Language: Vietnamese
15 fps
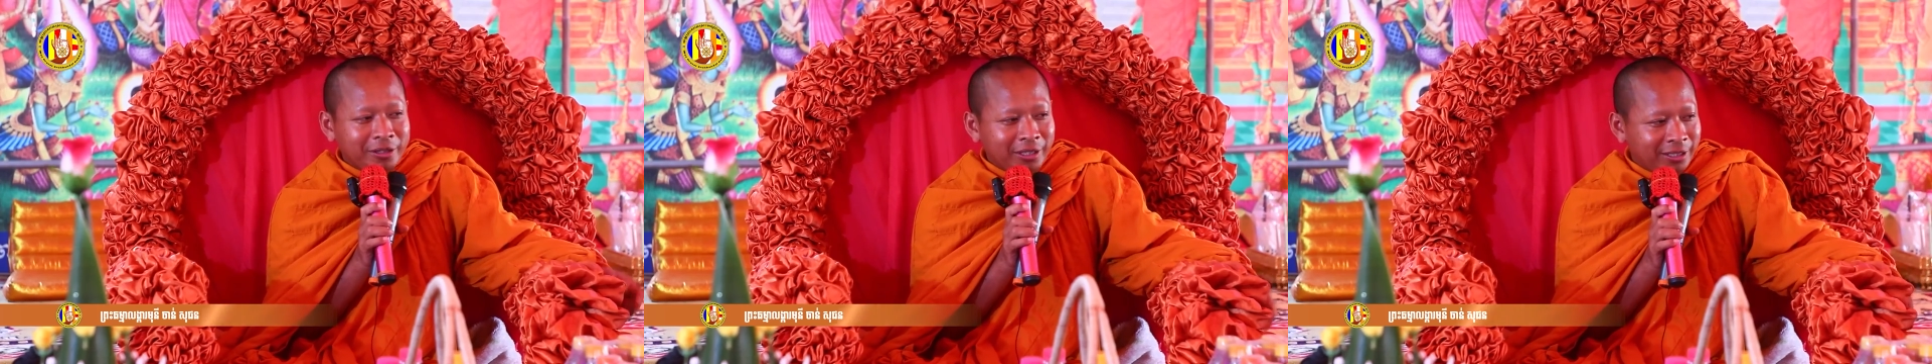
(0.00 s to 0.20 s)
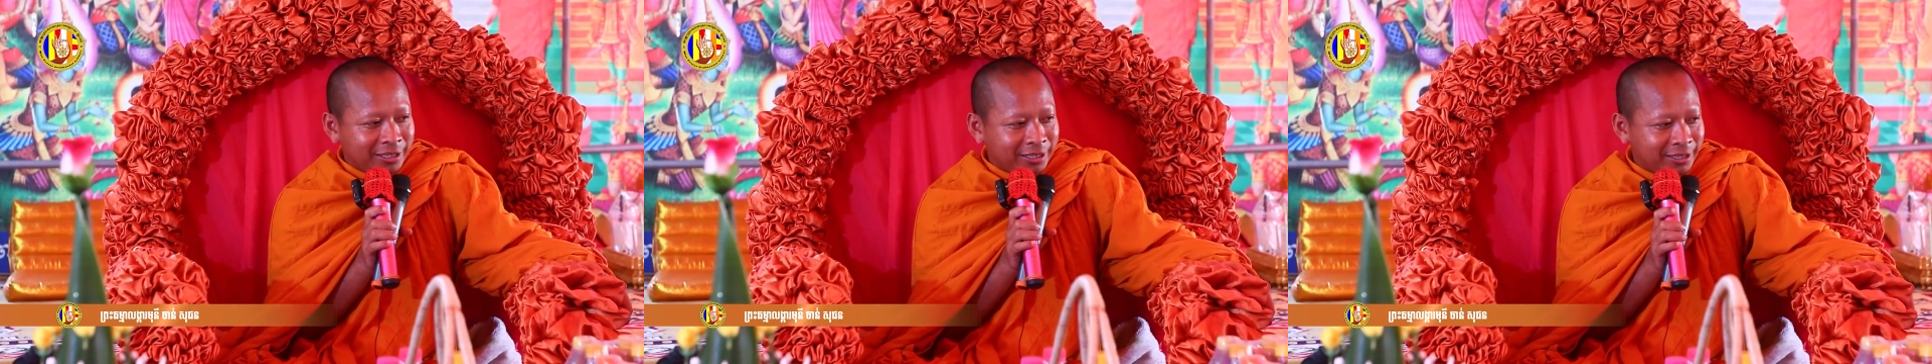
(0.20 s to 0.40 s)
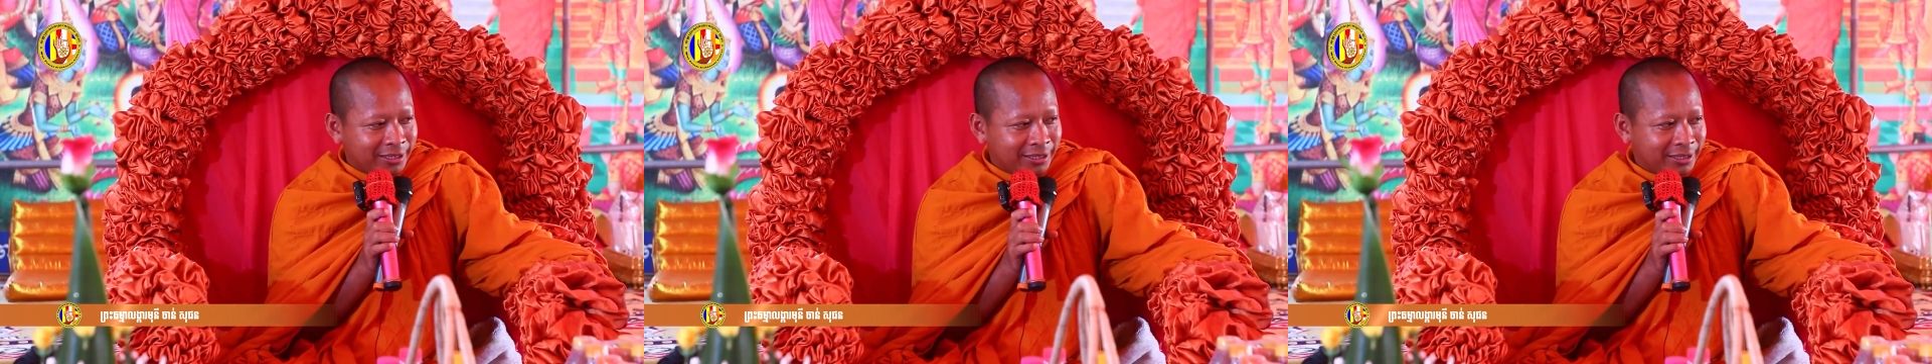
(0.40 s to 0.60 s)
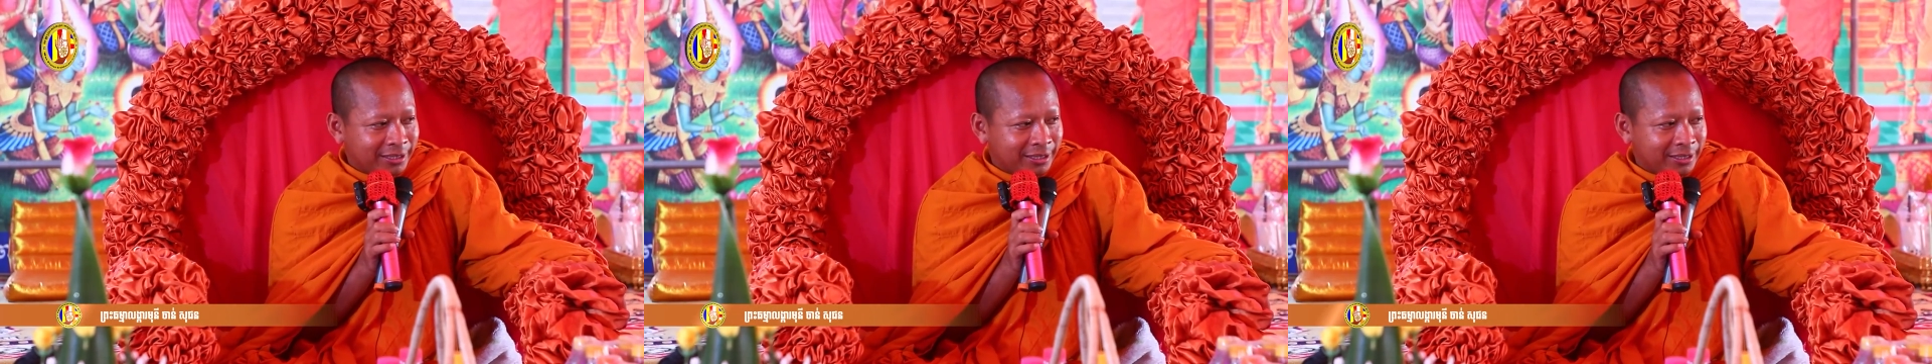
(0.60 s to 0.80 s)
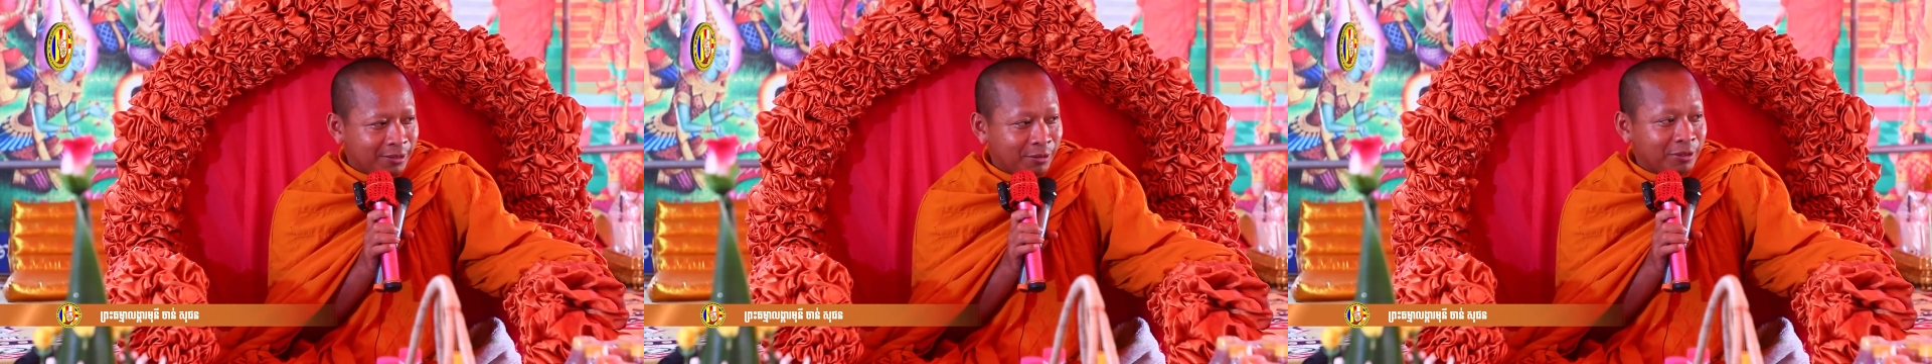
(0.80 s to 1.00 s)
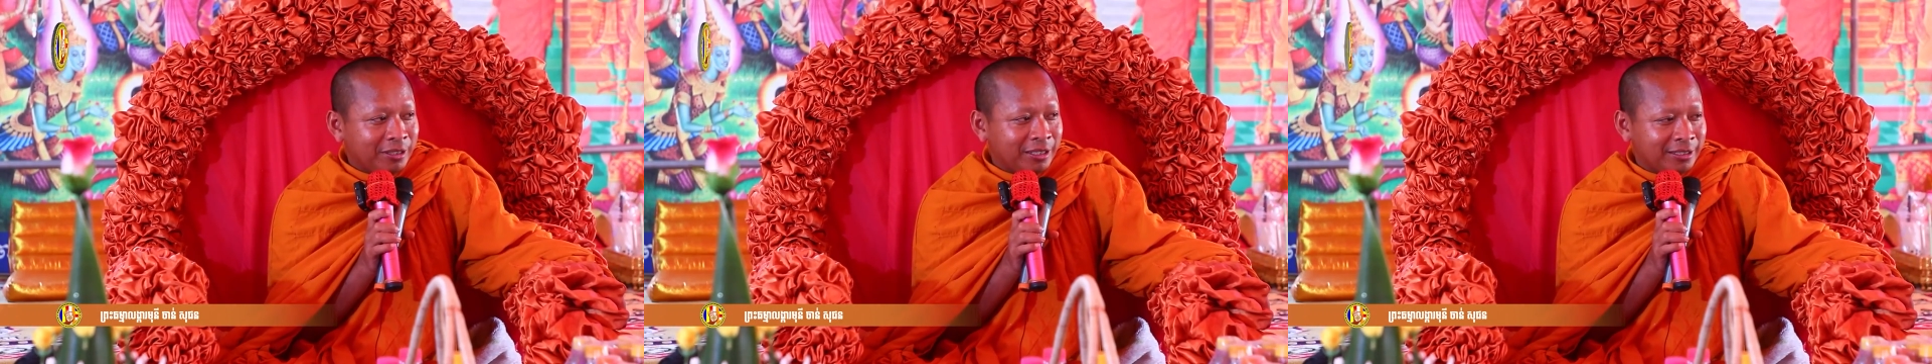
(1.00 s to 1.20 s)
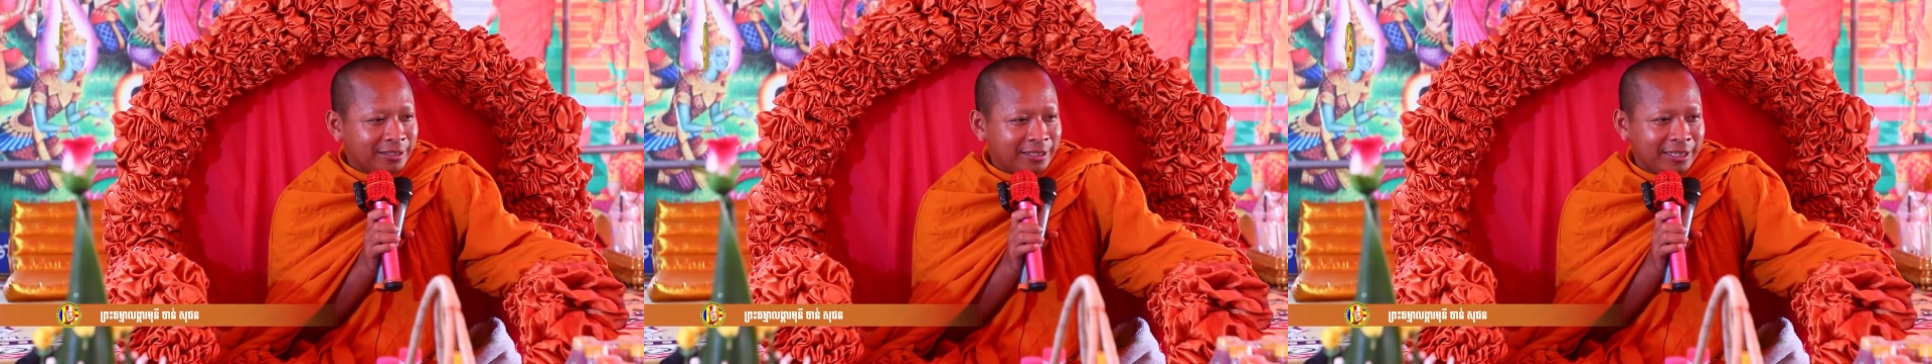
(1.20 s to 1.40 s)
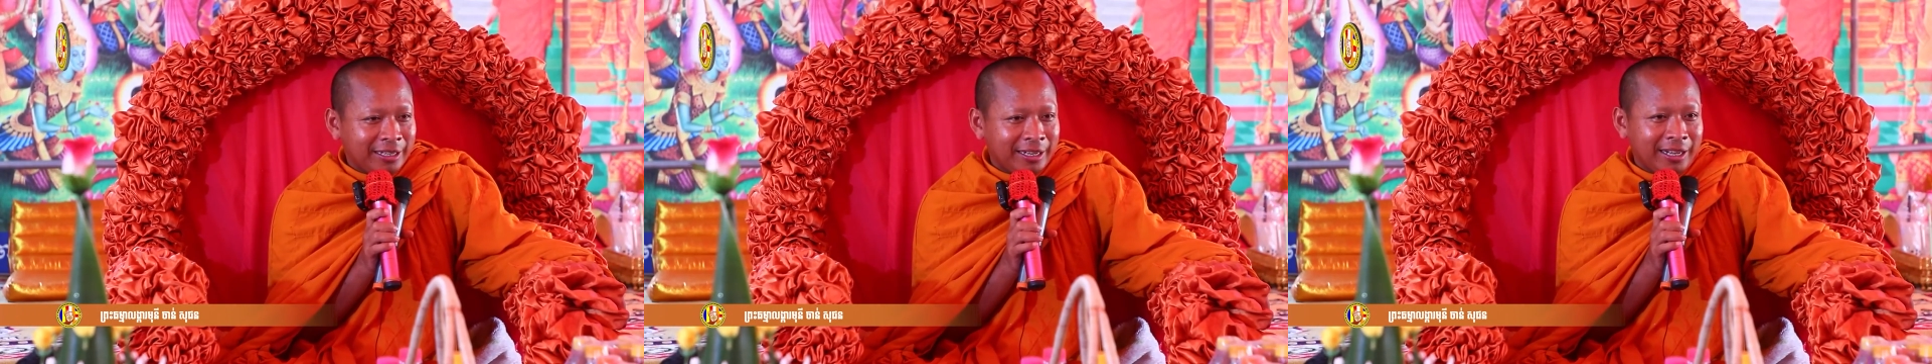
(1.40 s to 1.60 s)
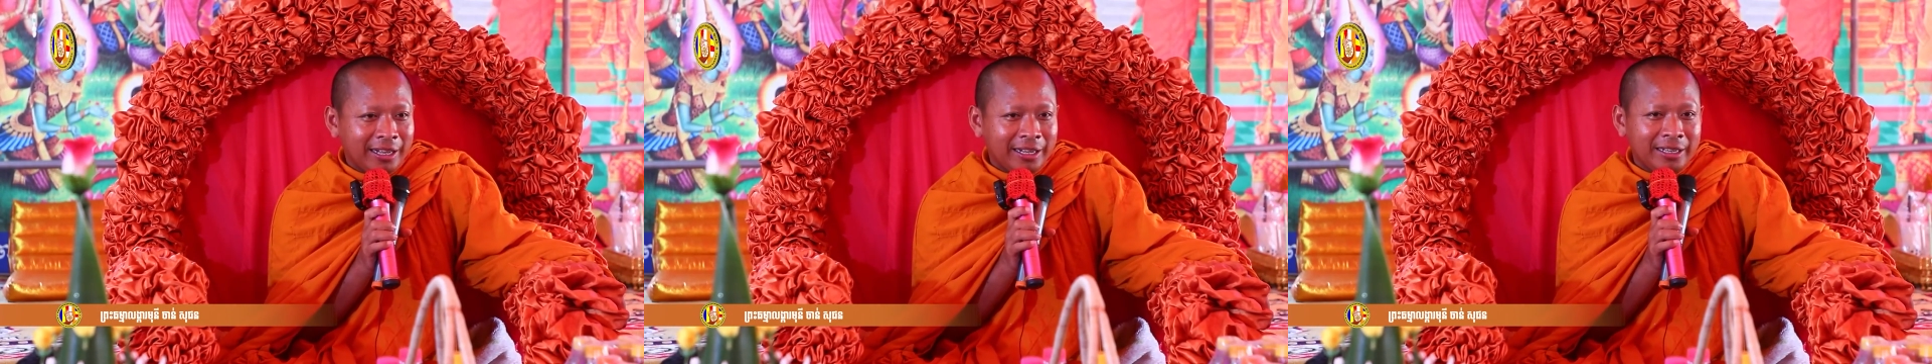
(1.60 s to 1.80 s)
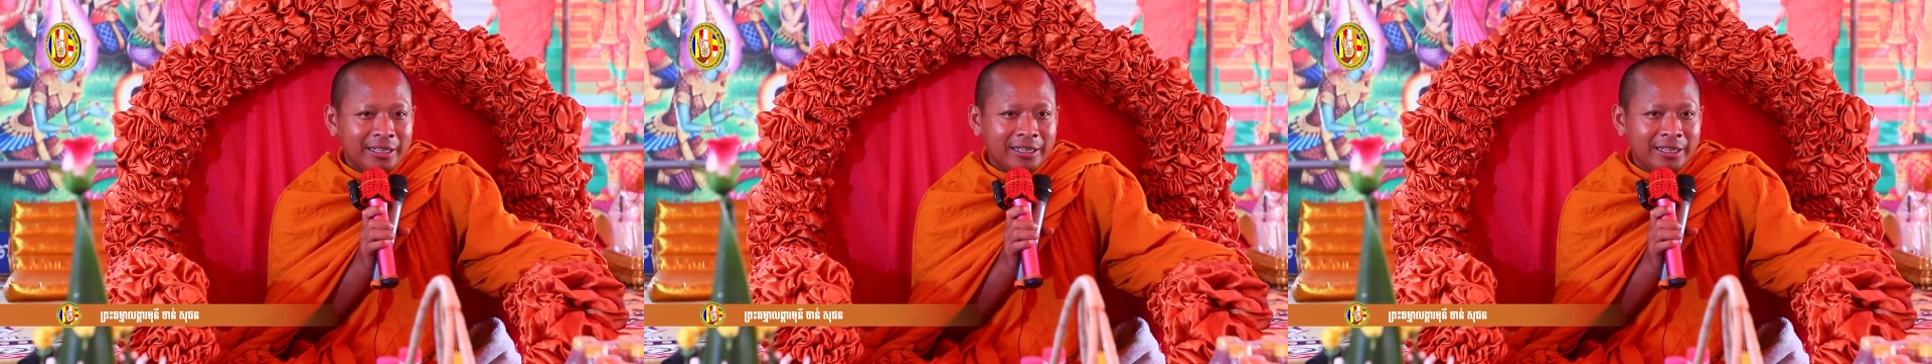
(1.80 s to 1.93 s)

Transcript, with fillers: tư ốt tư sen nè